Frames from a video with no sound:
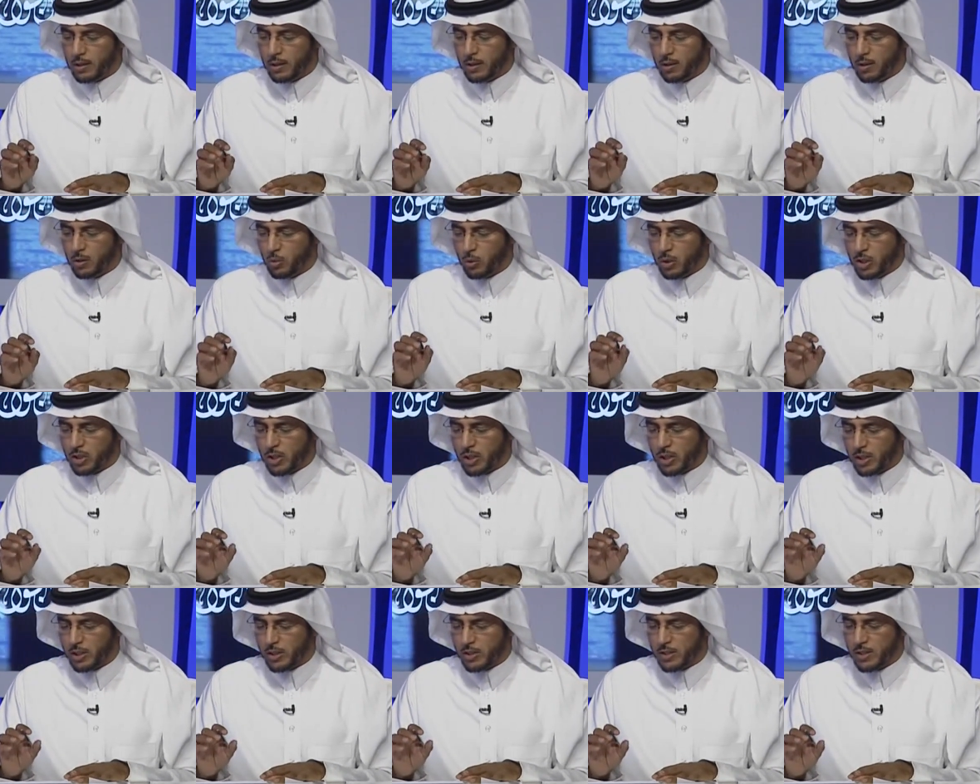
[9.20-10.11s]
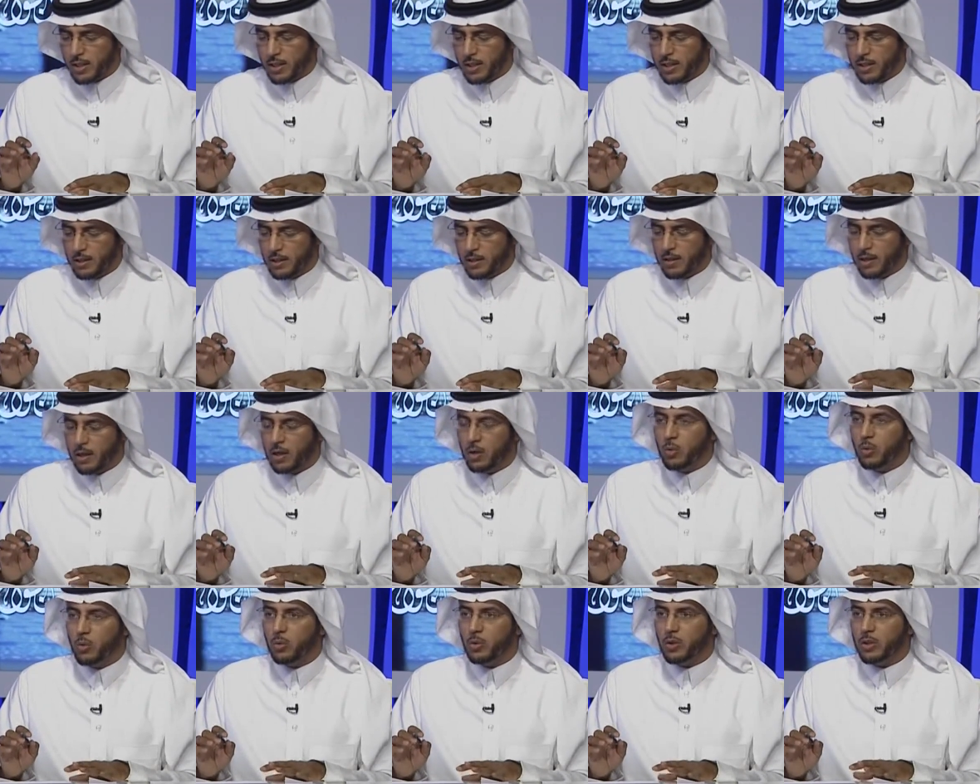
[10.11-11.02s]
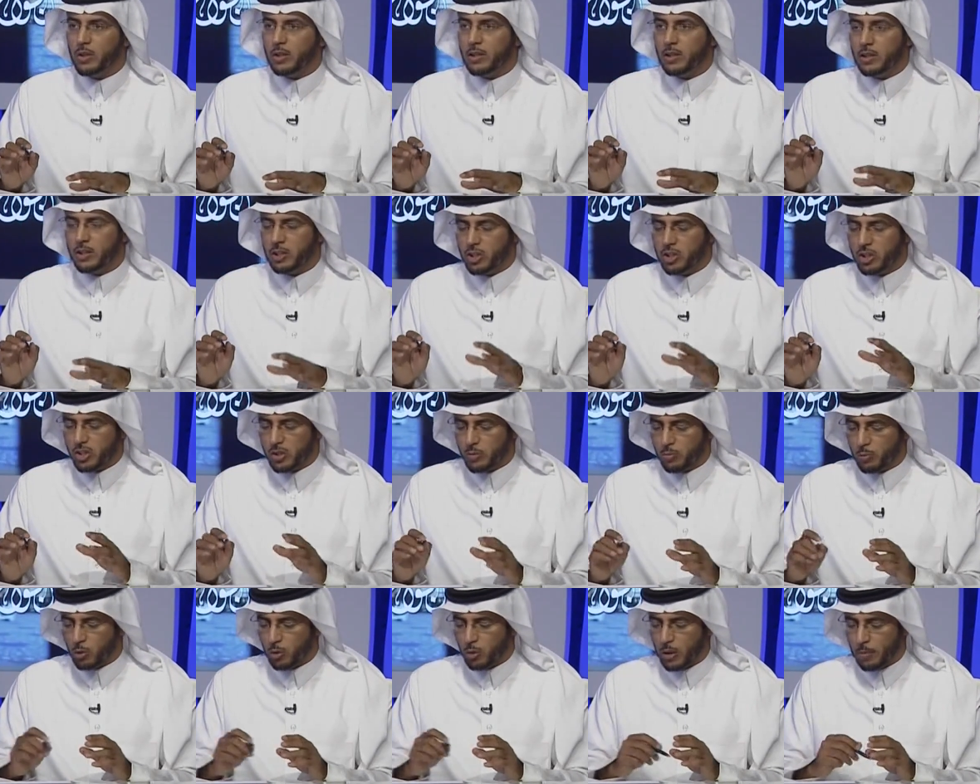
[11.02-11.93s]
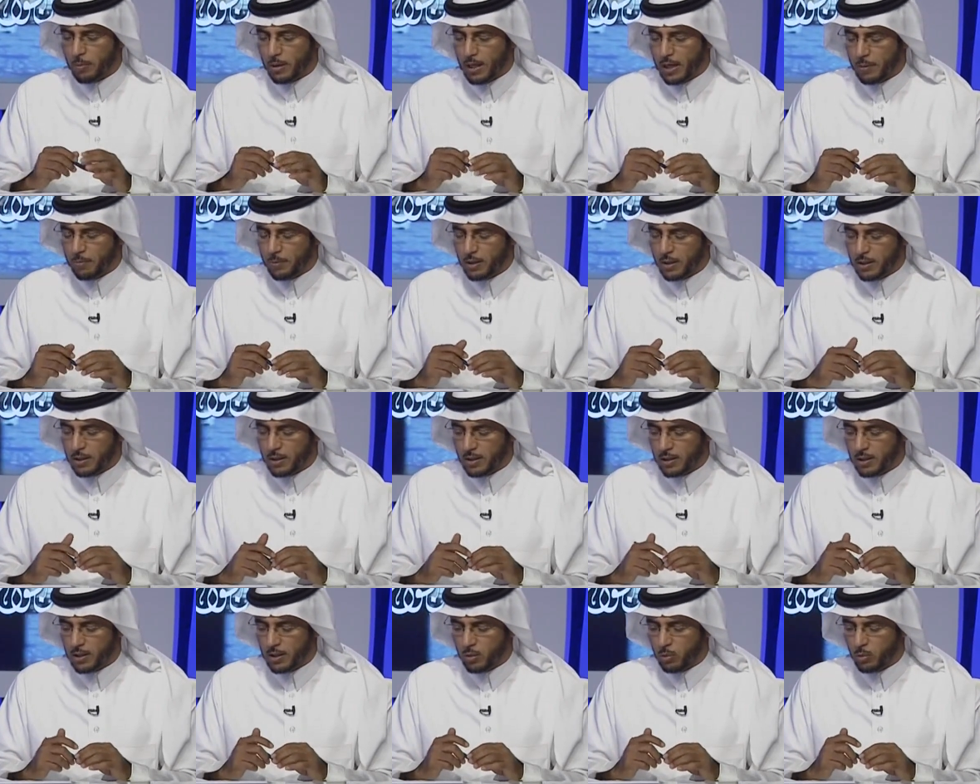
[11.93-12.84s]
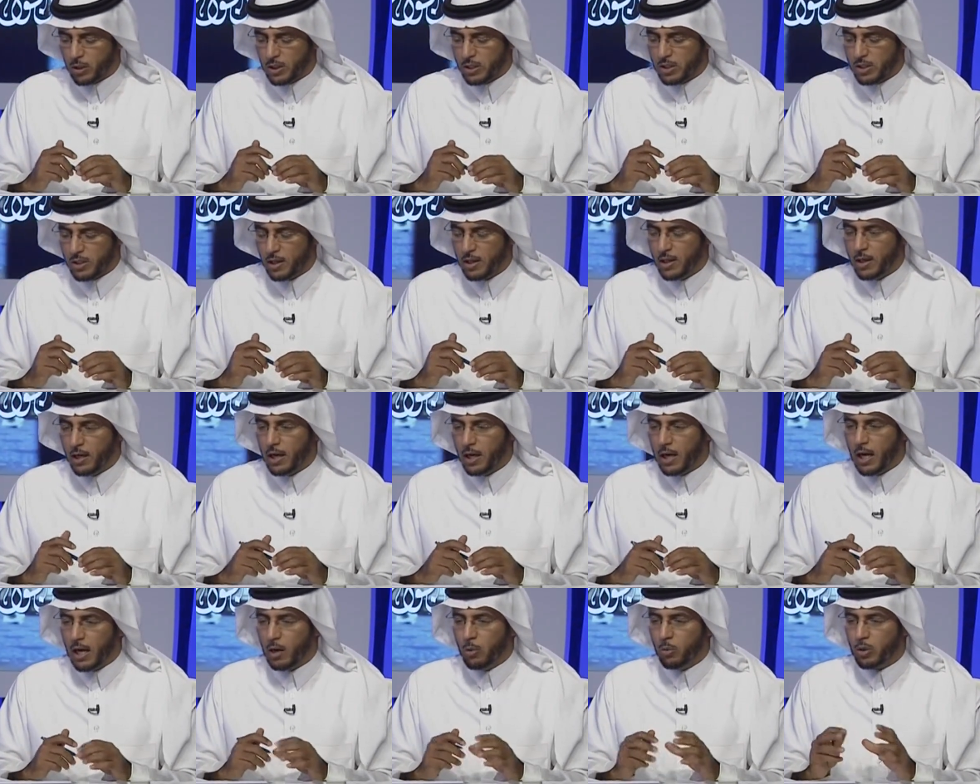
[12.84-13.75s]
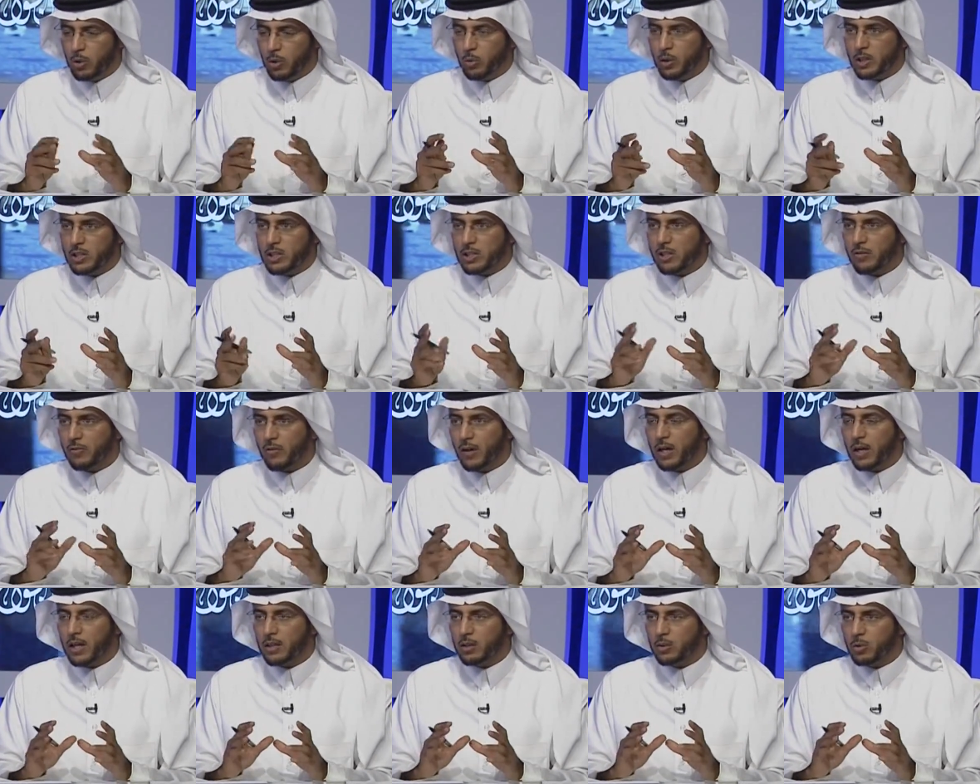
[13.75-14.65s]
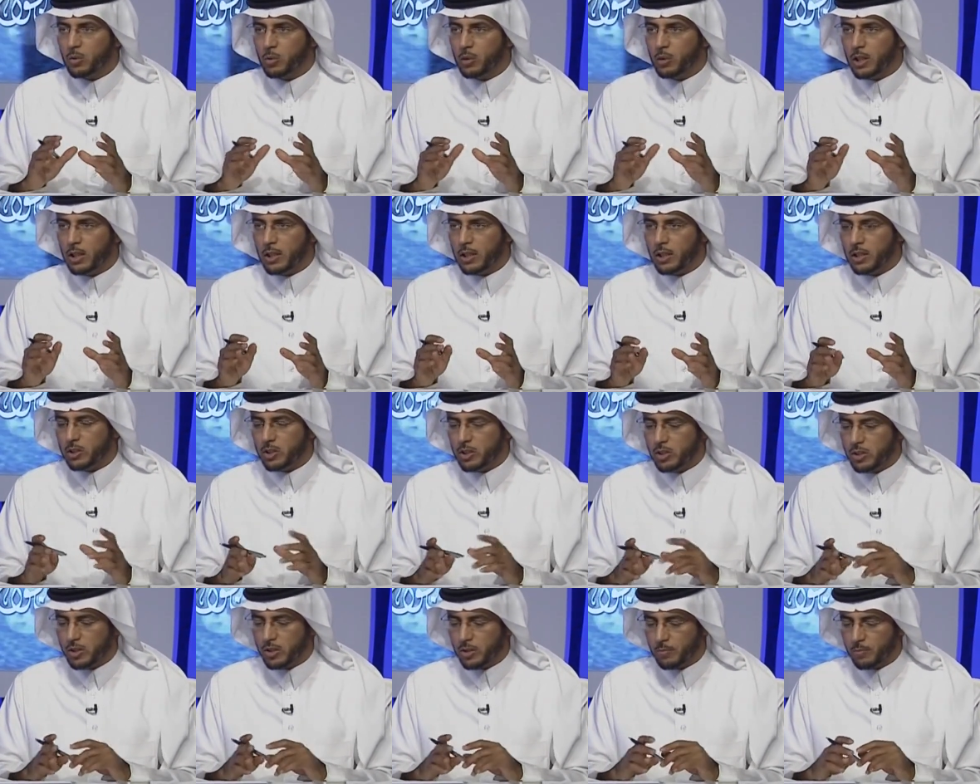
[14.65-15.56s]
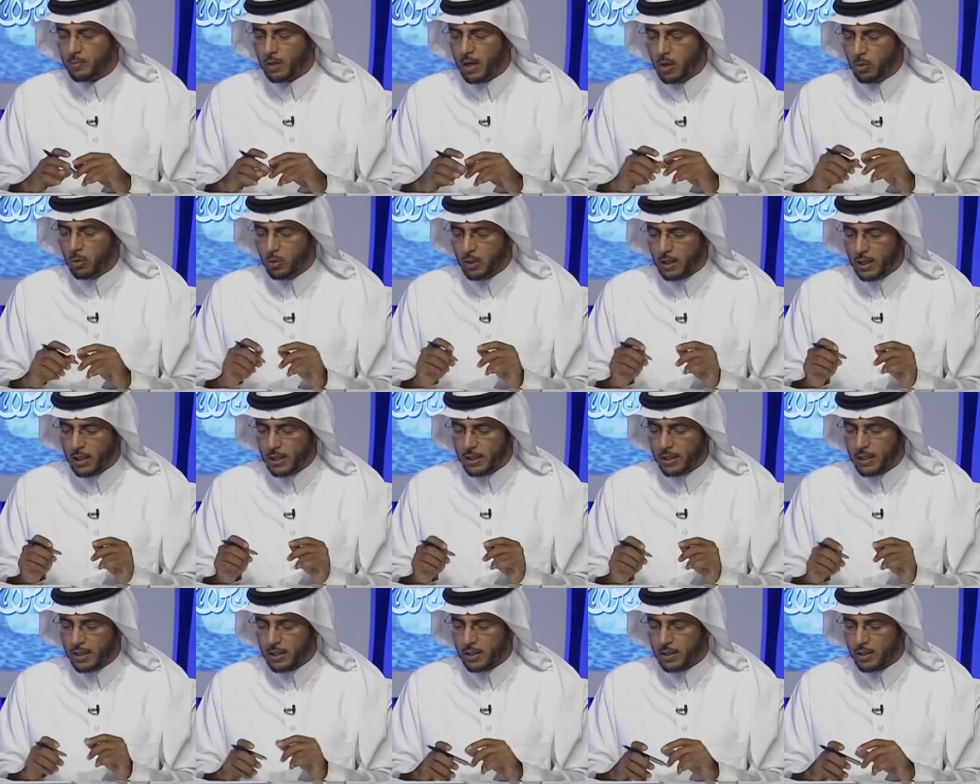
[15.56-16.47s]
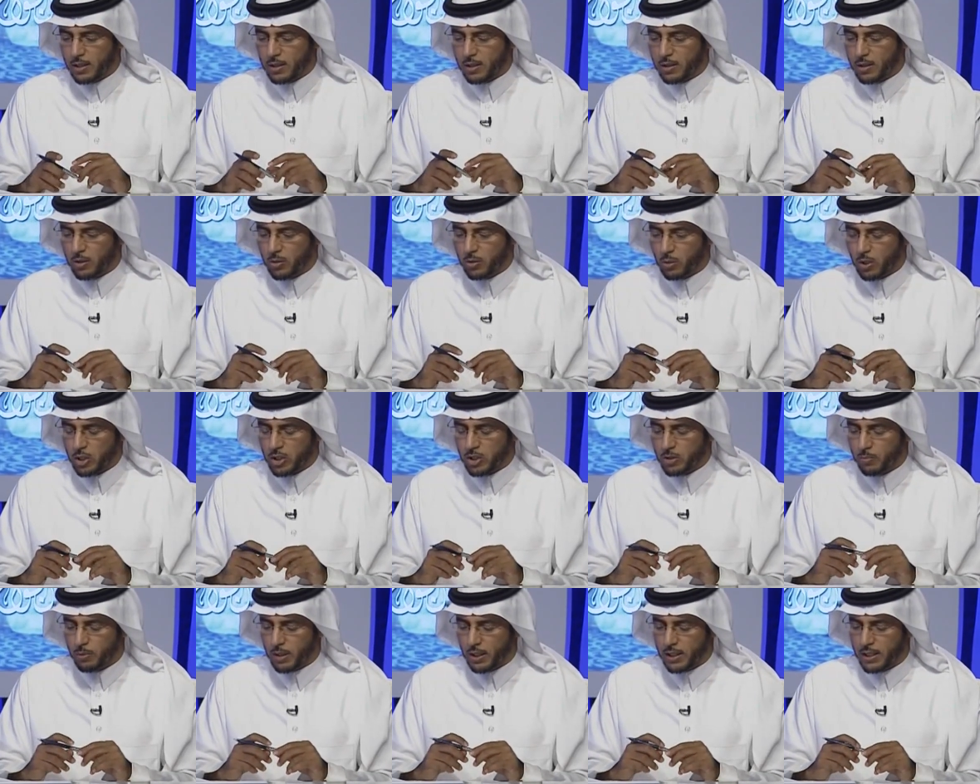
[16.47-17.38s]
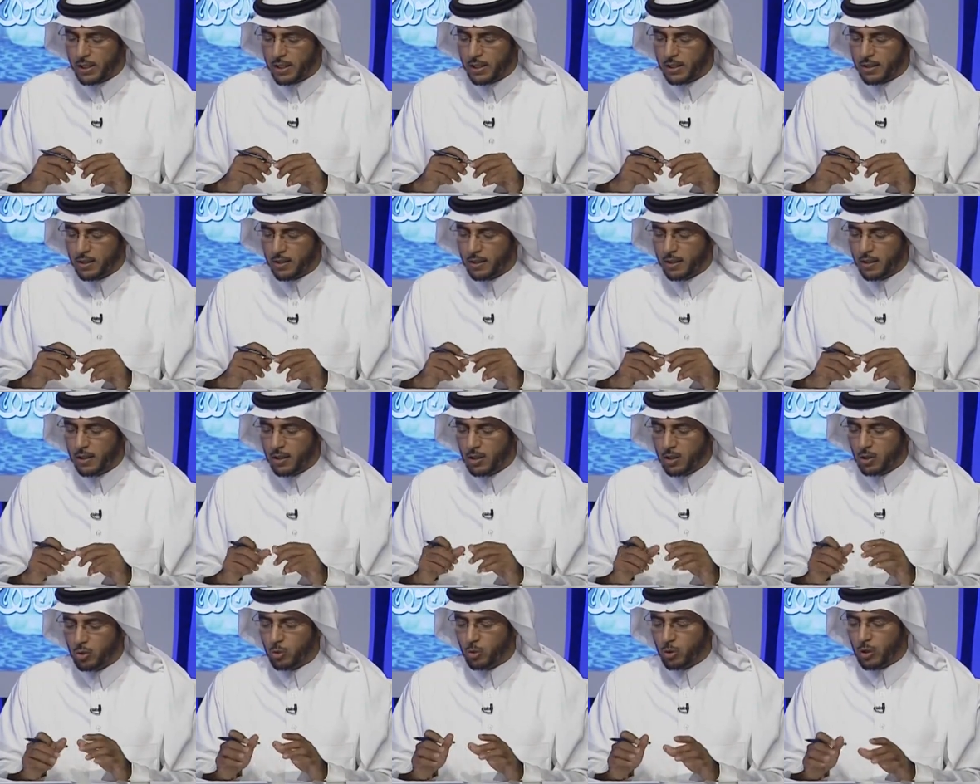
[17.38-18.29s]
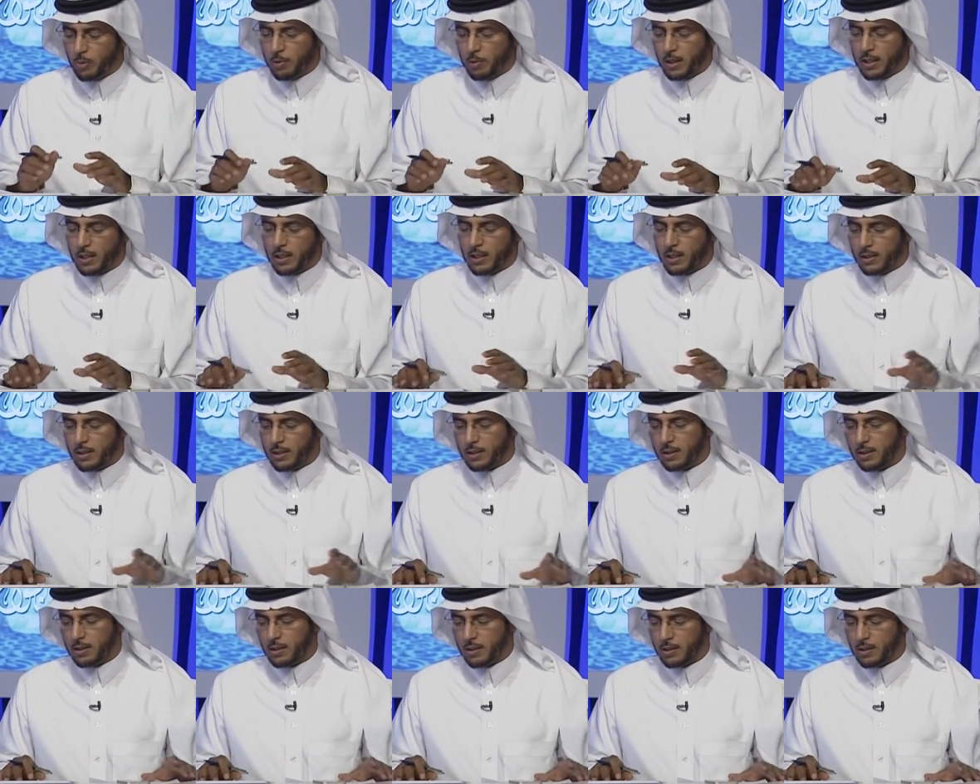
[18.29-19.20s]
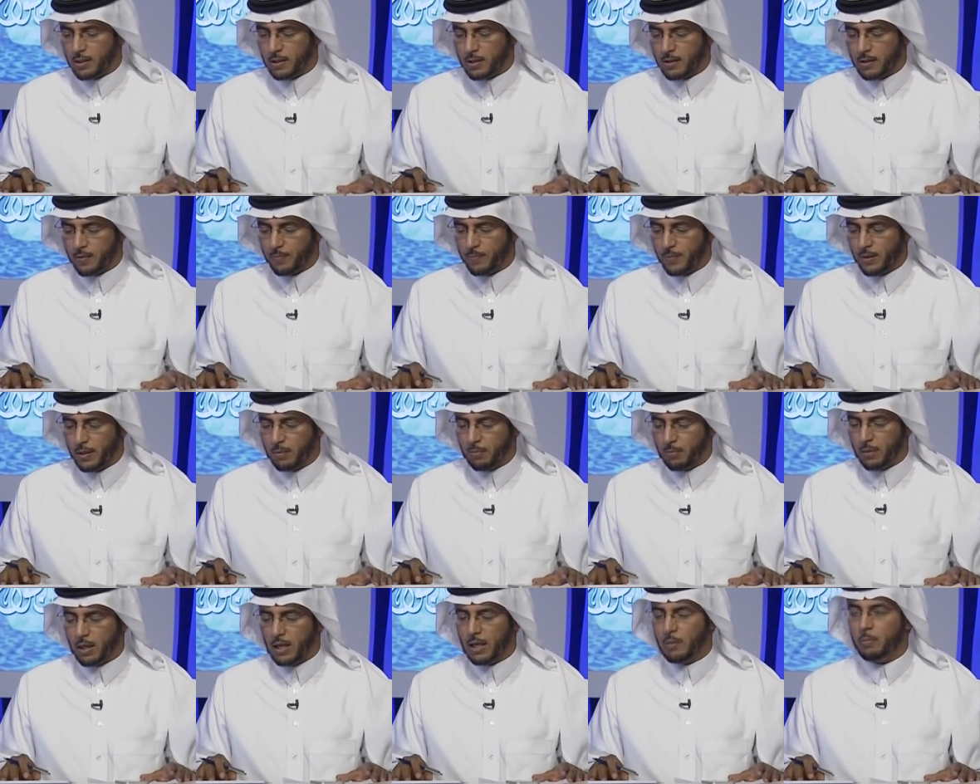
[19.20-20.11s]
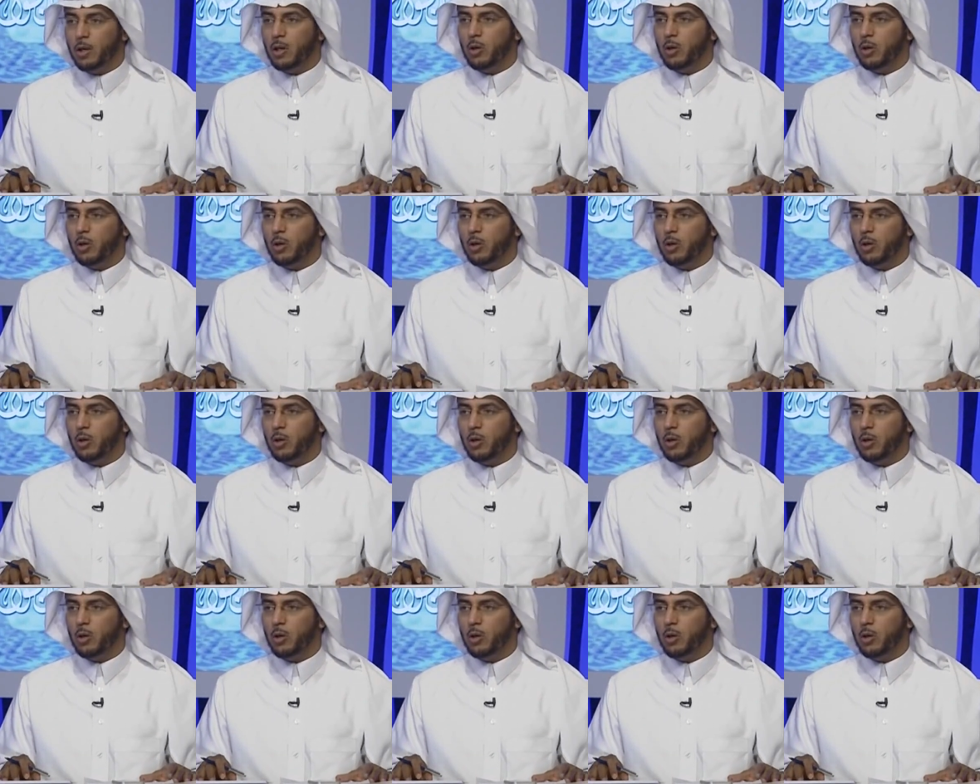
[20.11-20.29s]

وجه الإنسان أو لجسم دون ملامح الوجه أو لوجه فقط دون الجسم أو لعينين وارسم عينين دون بقية ملامح